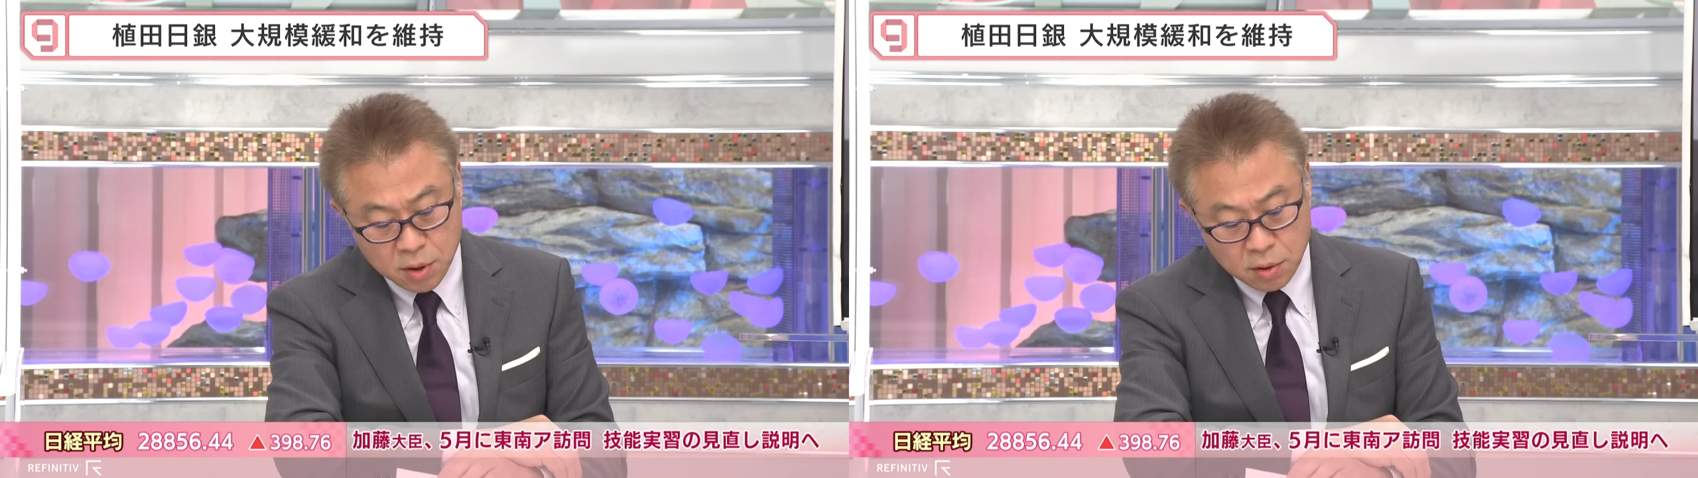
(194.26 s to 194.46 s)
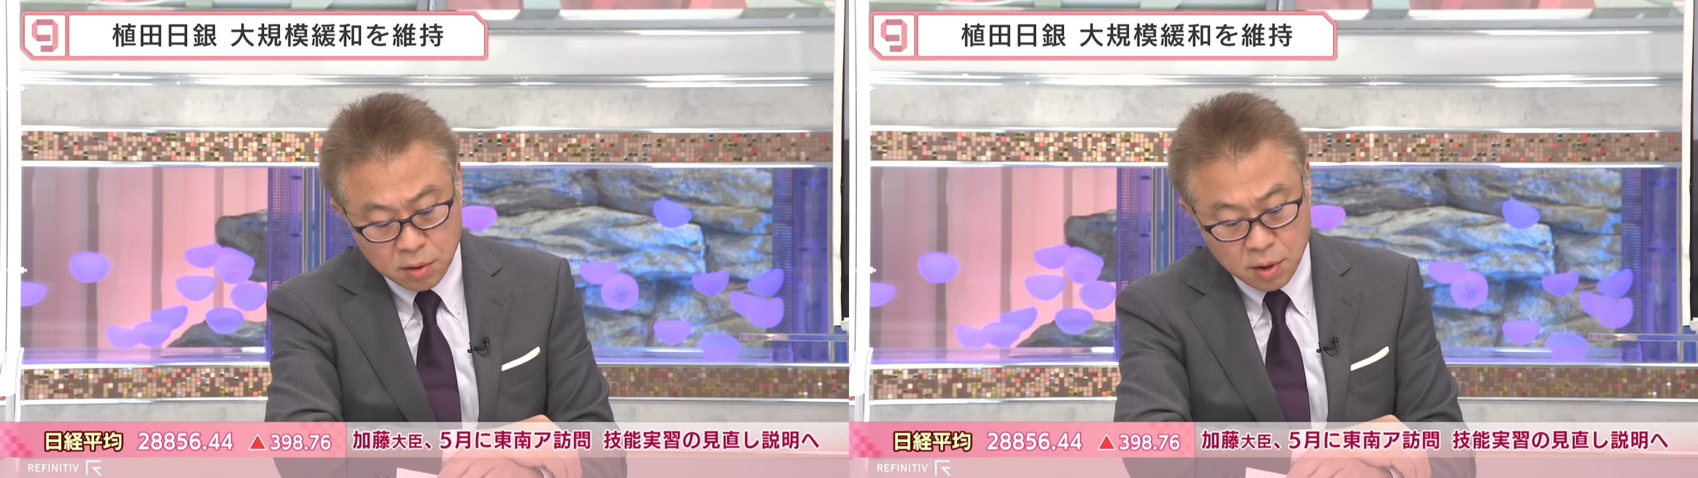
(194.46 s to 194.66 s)

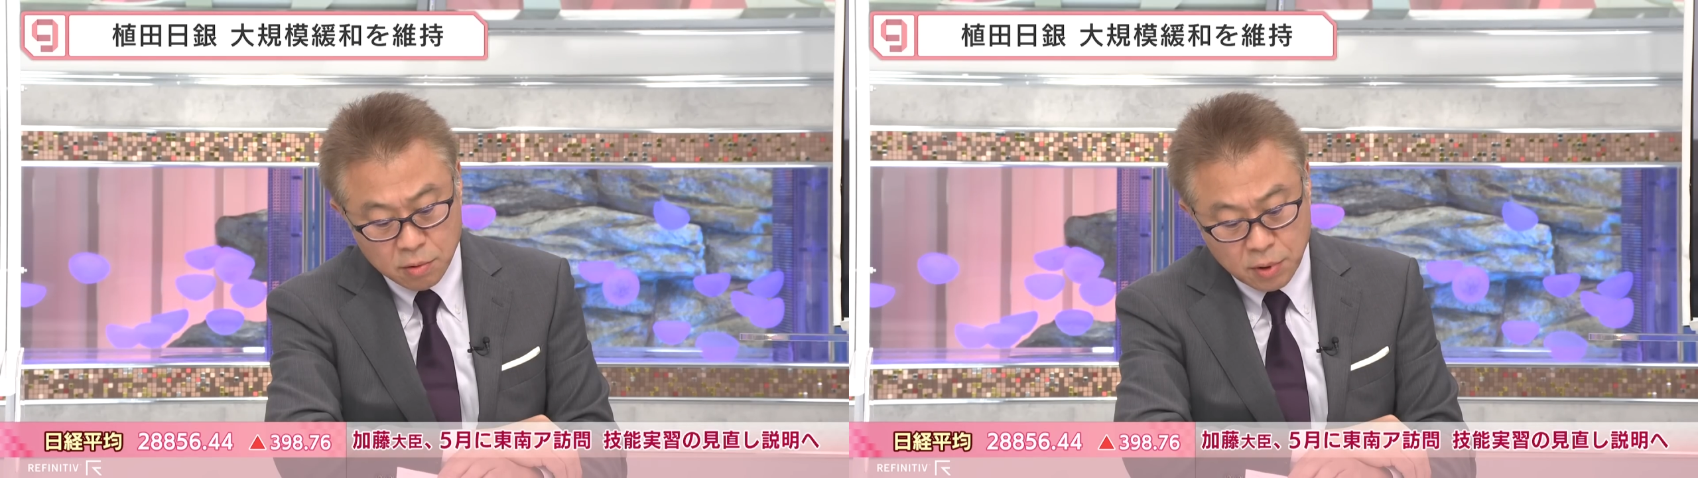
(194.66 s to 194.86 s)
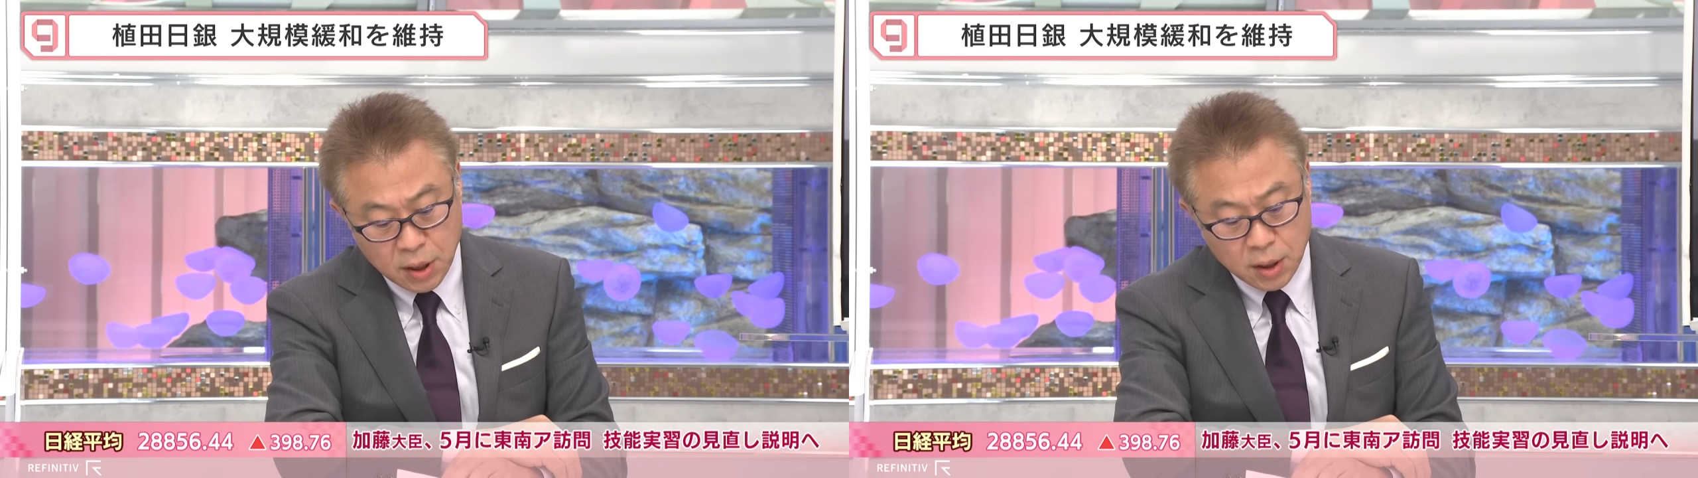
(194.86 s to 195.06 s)
決定
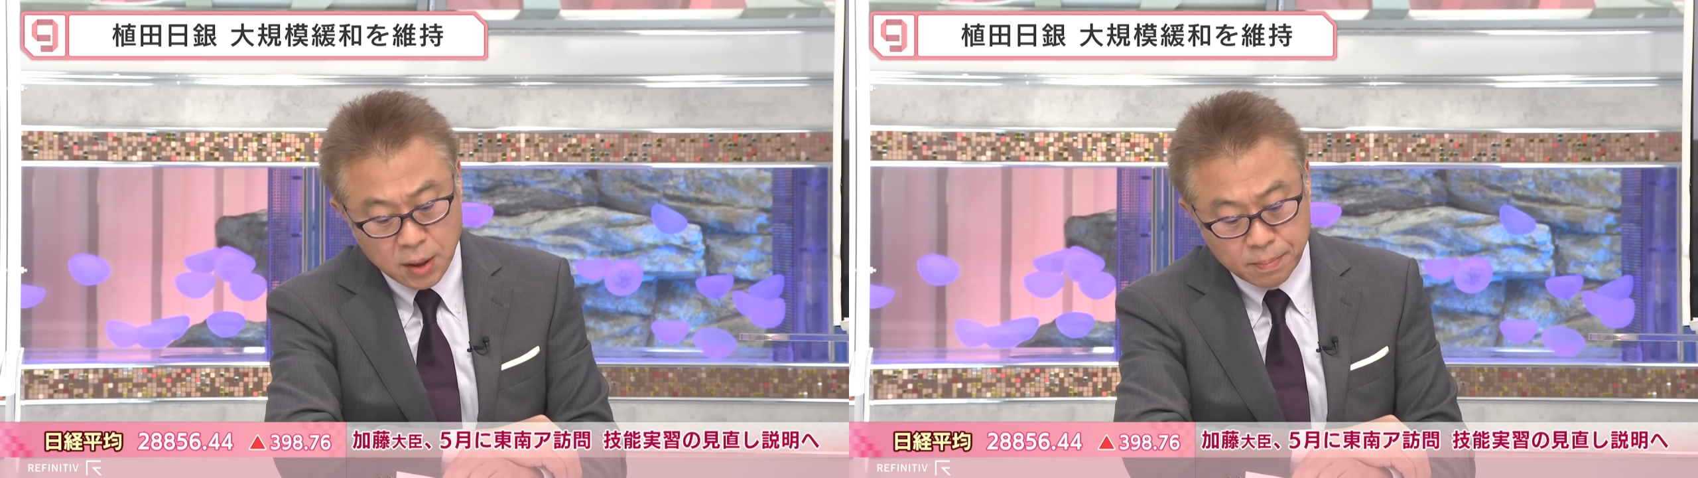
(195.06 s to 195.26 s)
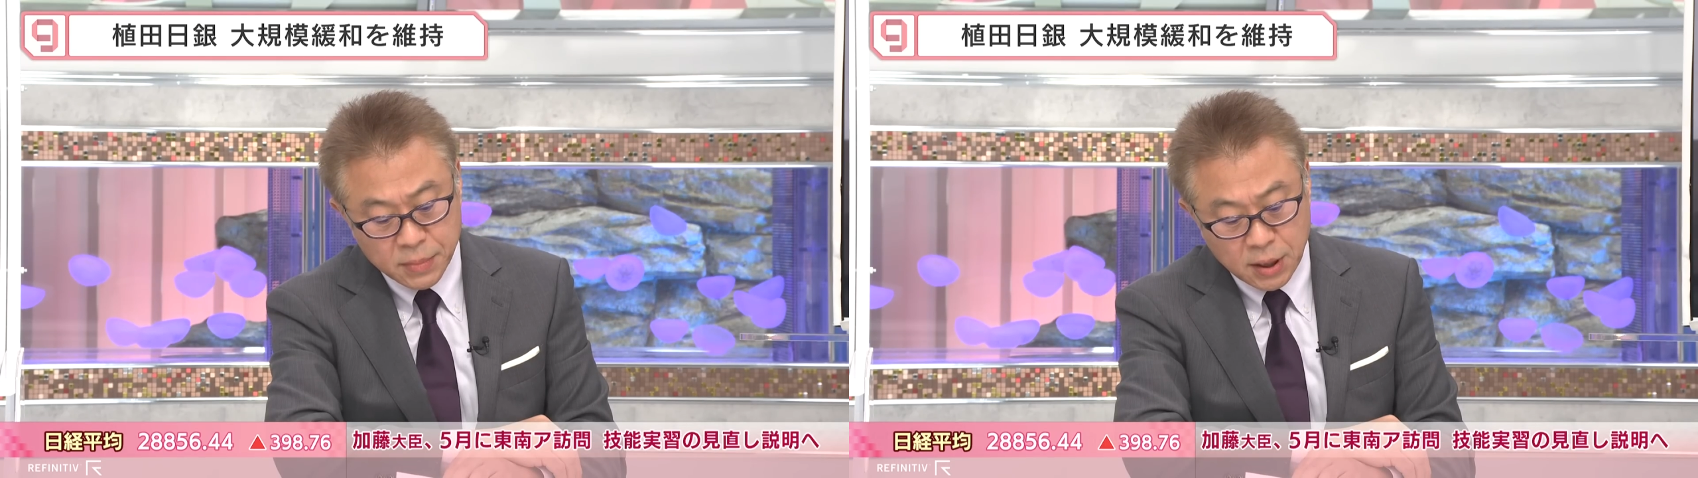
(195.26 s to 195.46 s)
は、
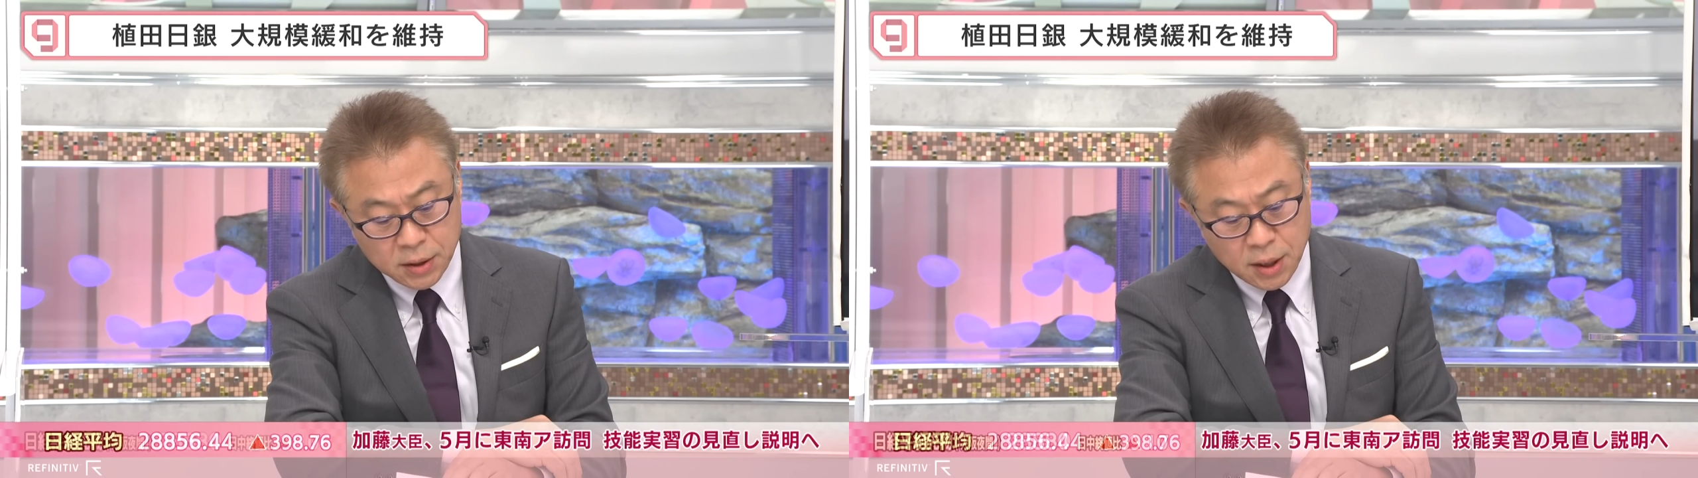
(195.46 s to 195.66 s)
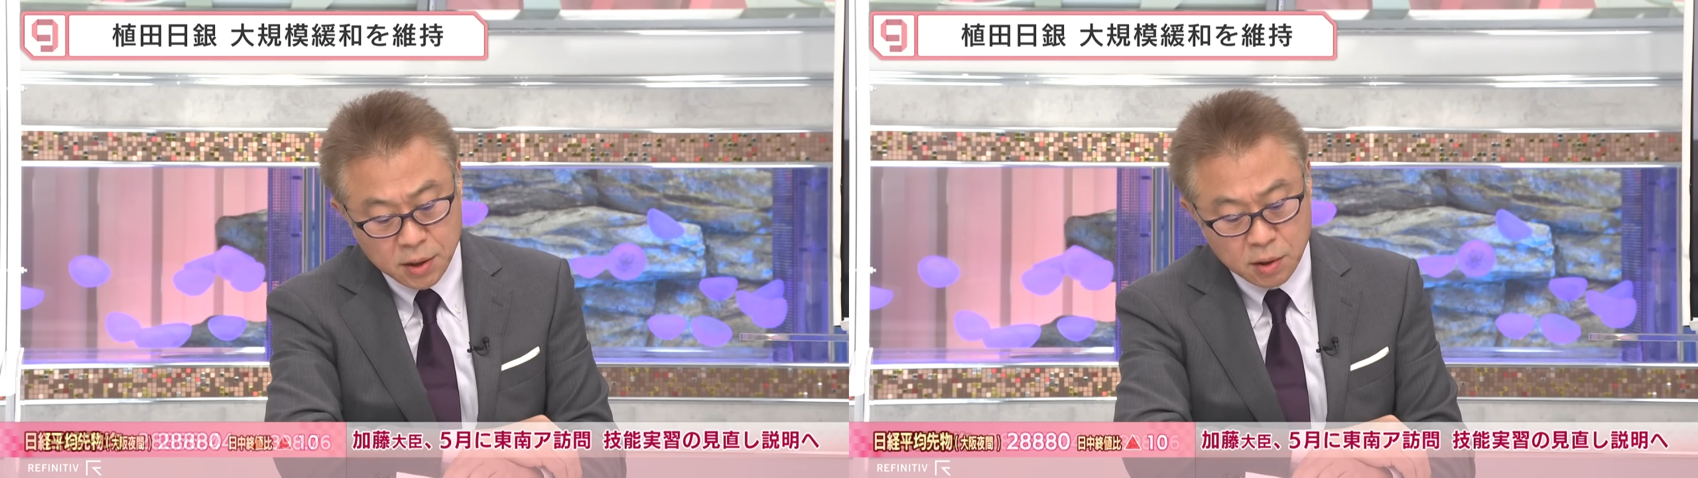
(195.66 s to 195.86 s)
まあ、
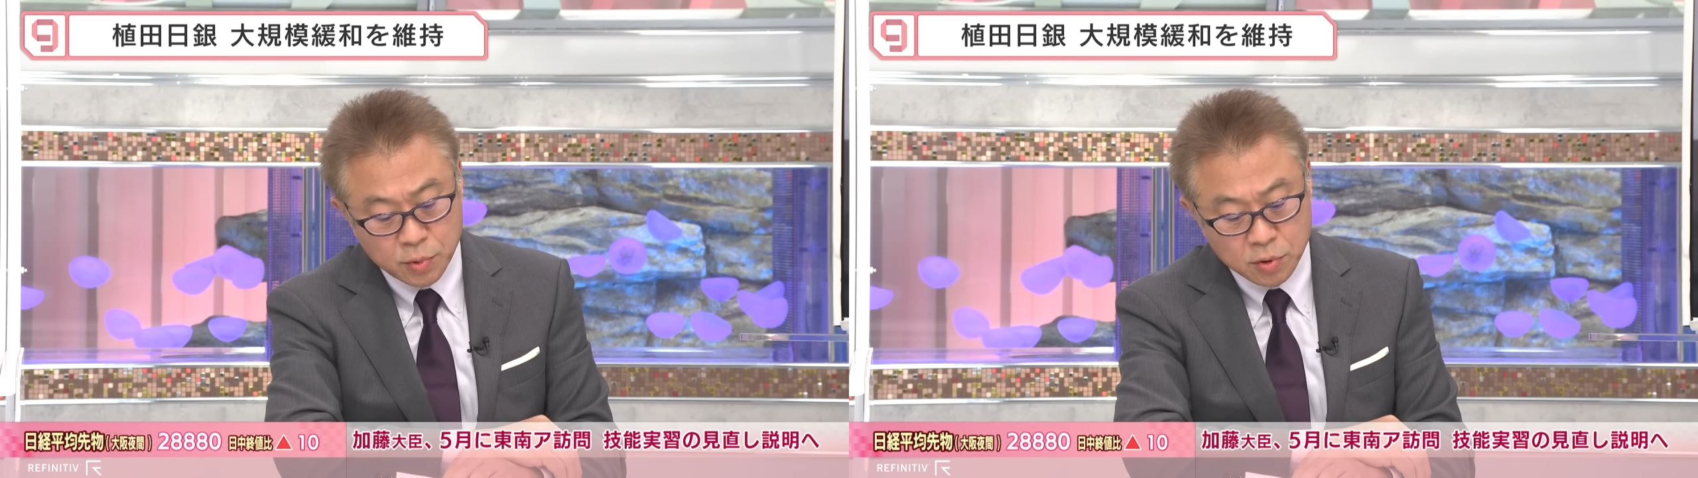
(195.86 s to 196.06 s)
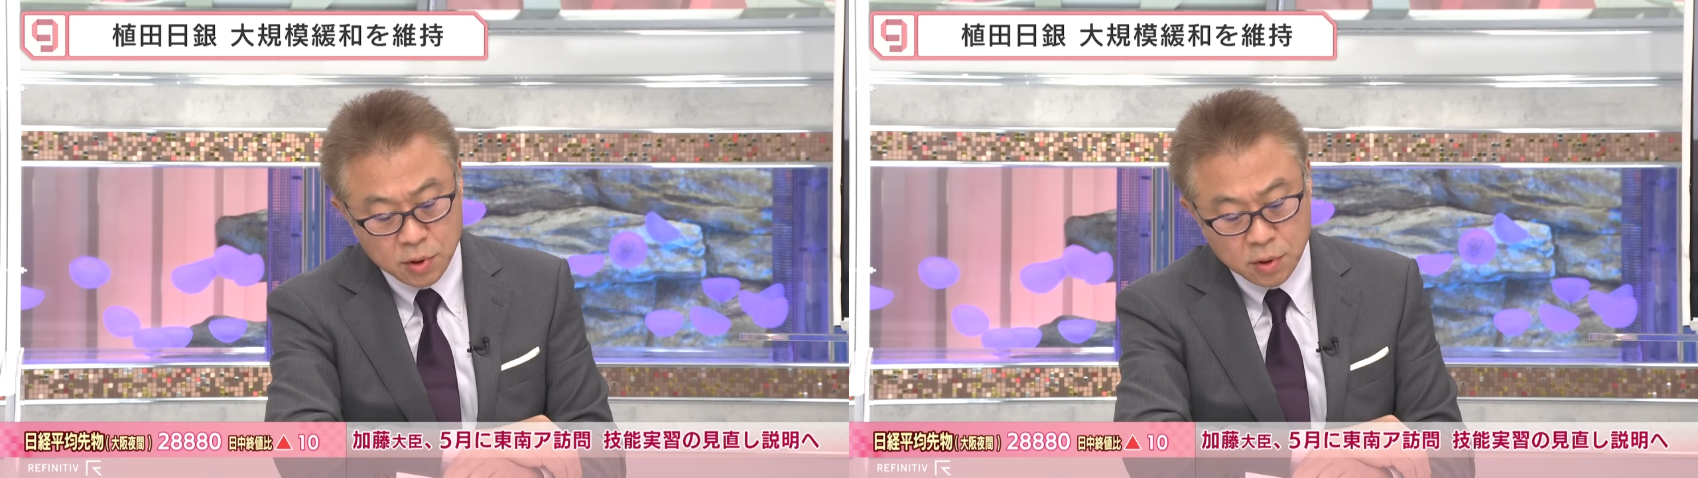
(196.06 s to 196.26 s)
大規
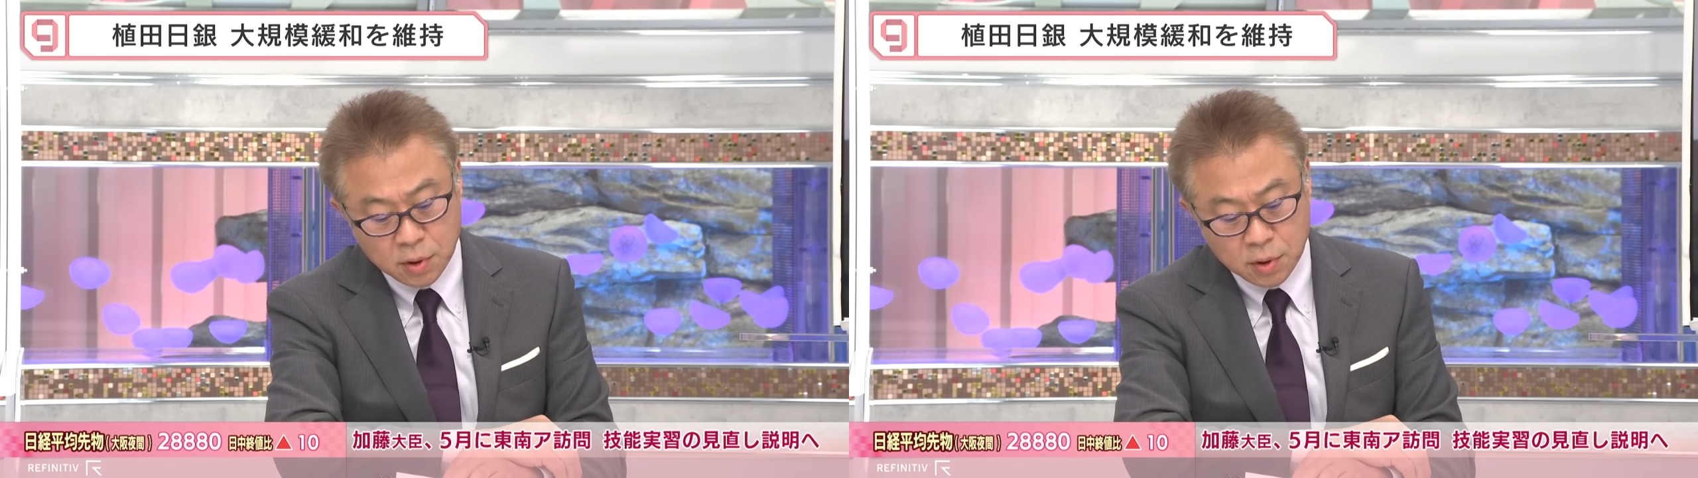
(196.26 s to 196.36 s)
模